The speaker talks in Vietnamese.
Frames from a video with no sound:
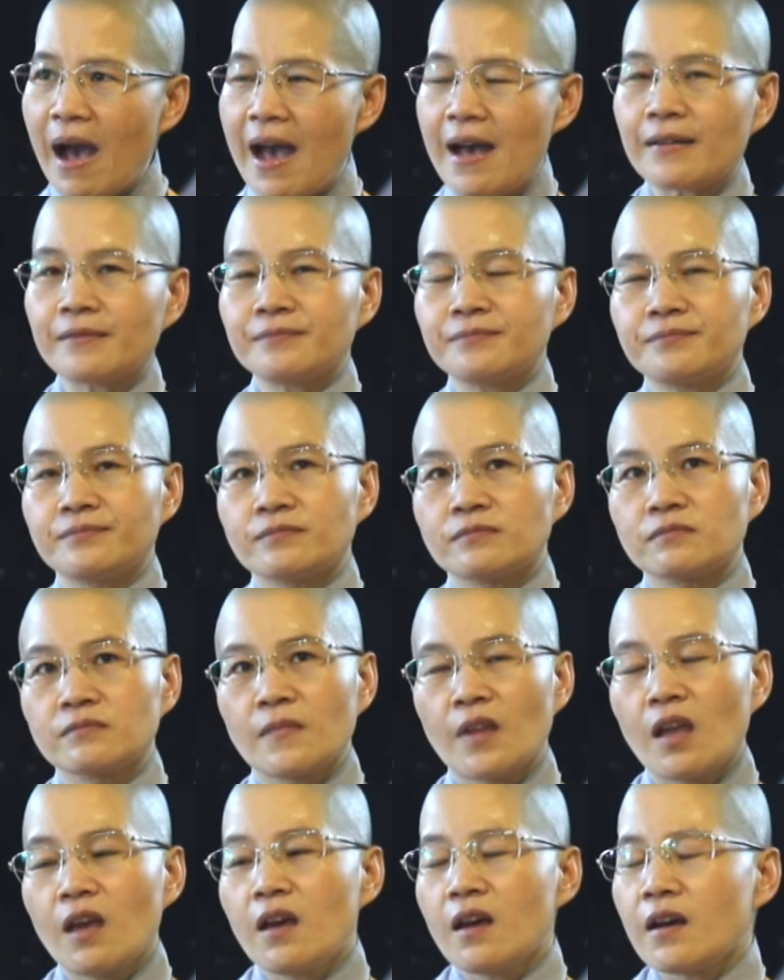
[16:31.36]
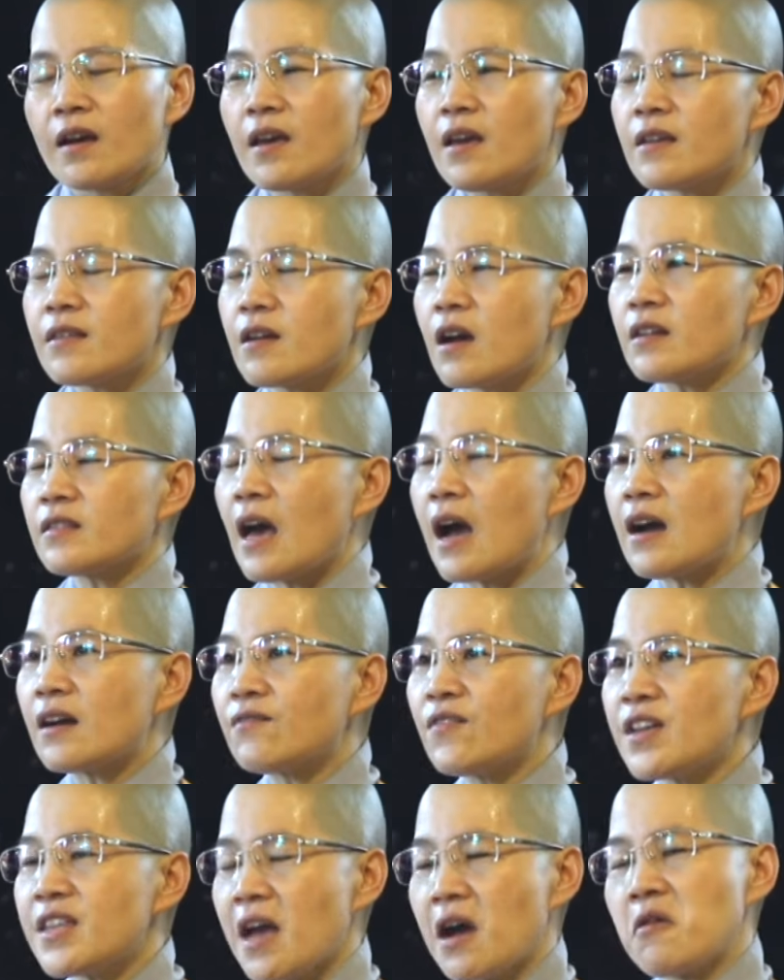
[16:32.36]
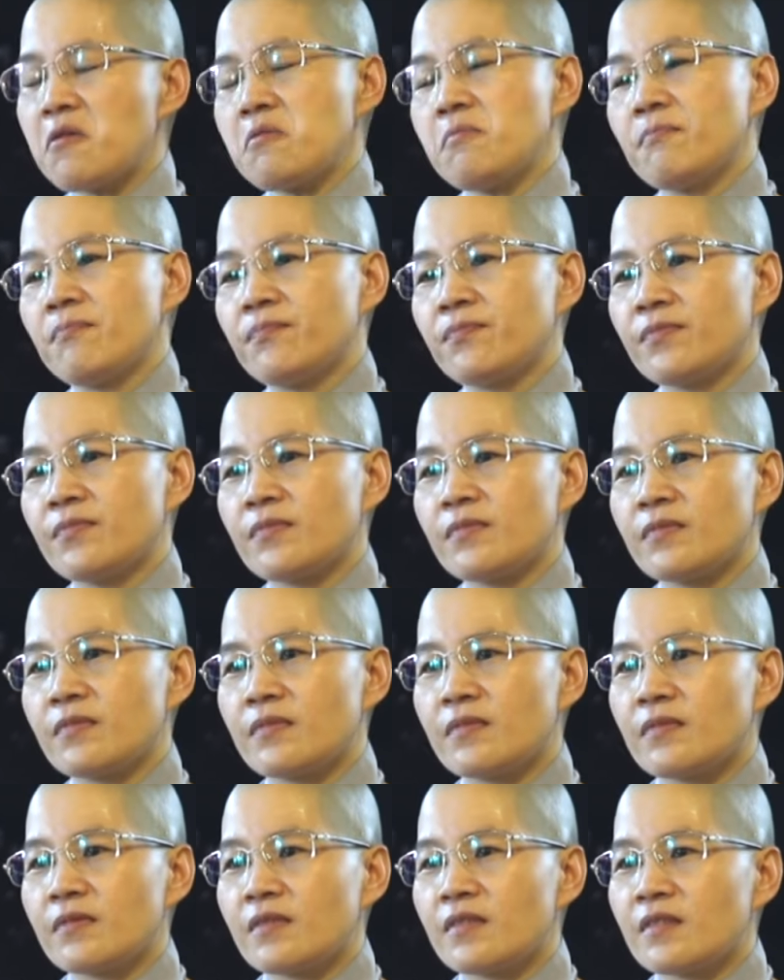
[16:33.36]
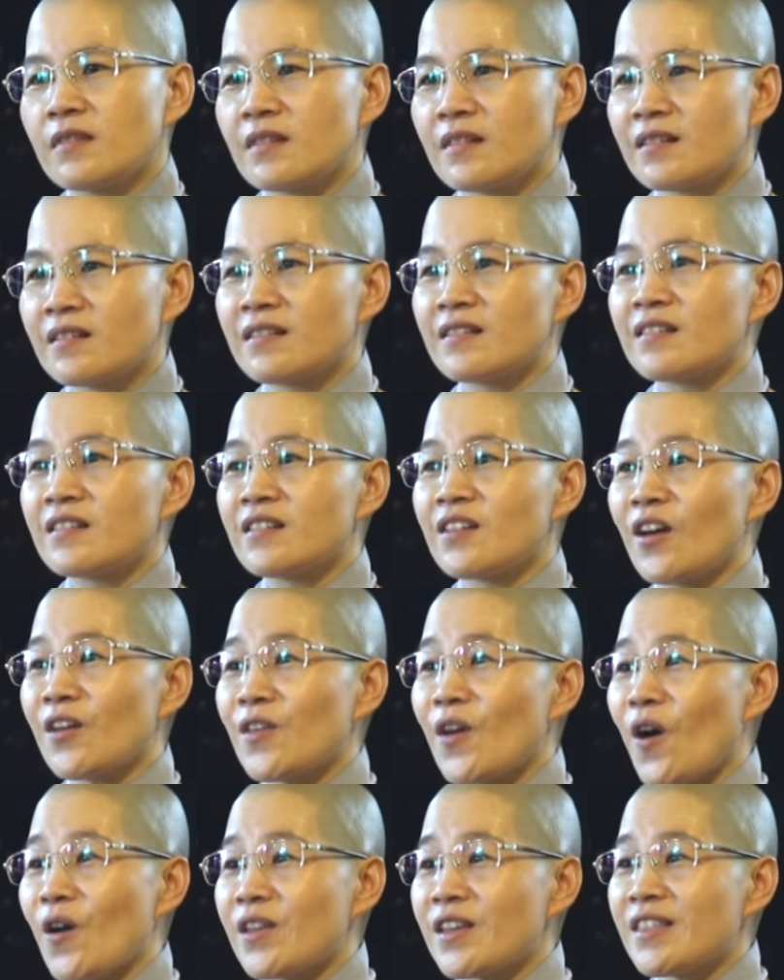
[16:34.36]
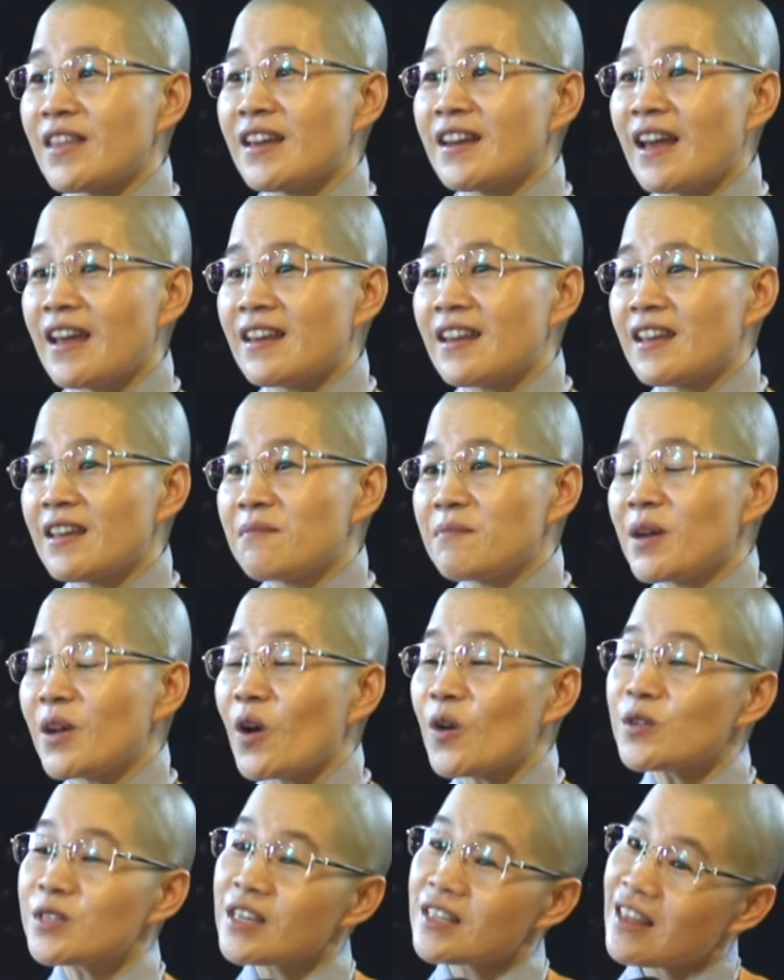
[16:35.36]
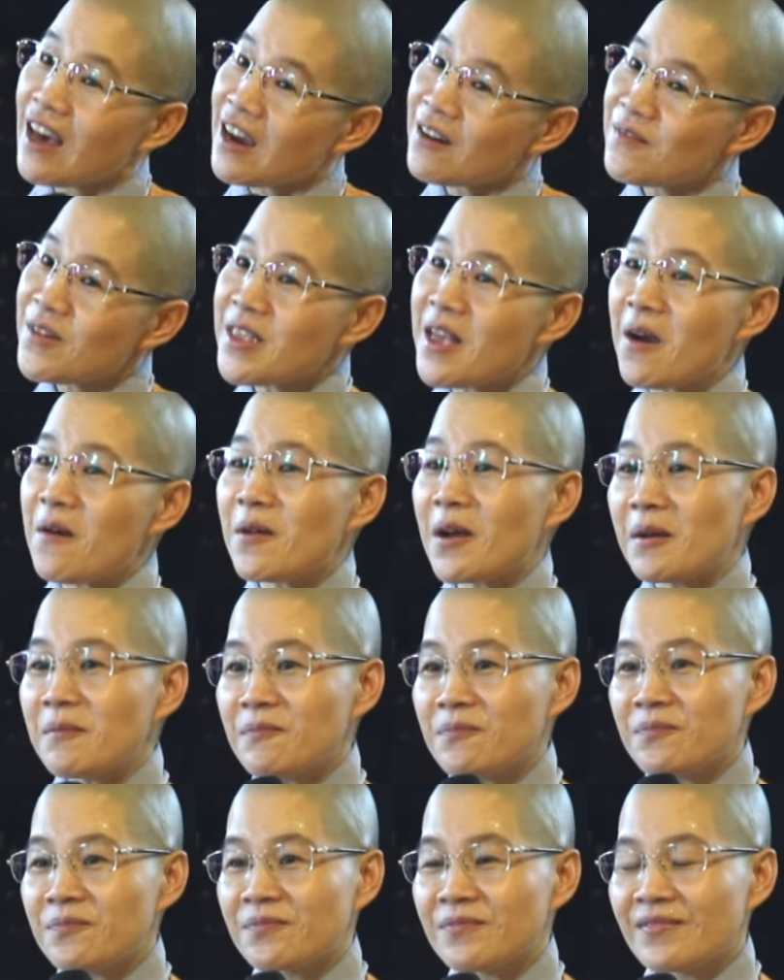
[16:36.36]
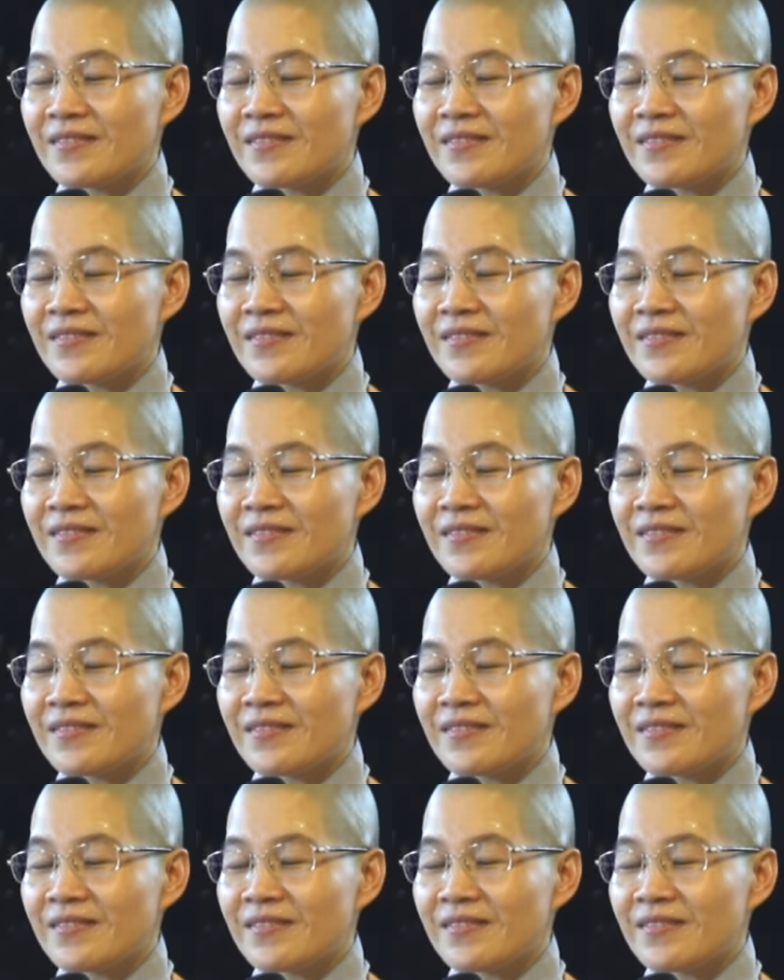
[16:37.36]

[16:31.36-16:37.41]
người bạn khi chơi thân với nhau nhỏ nhỏ như thế này này mấy con chơi thân với nhau lắm